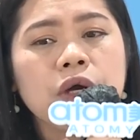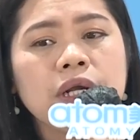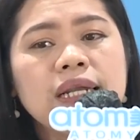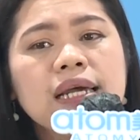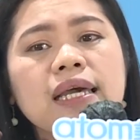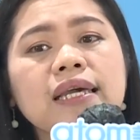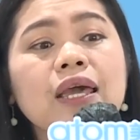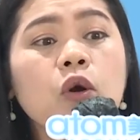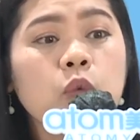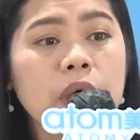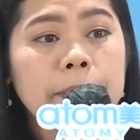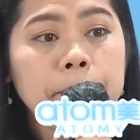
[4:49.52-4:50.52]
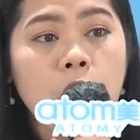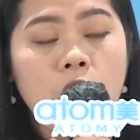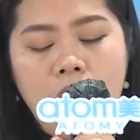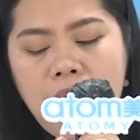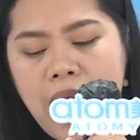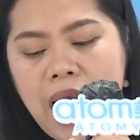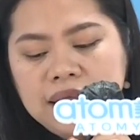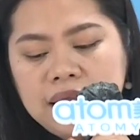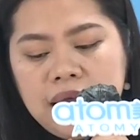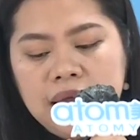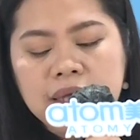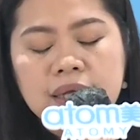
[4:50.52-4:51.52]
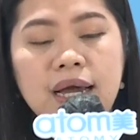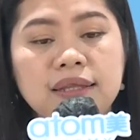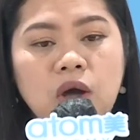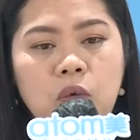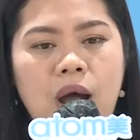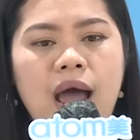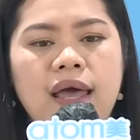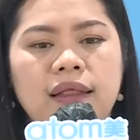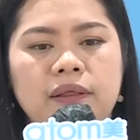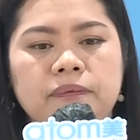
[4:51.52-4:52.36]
nagiging weak po ang ating katawan.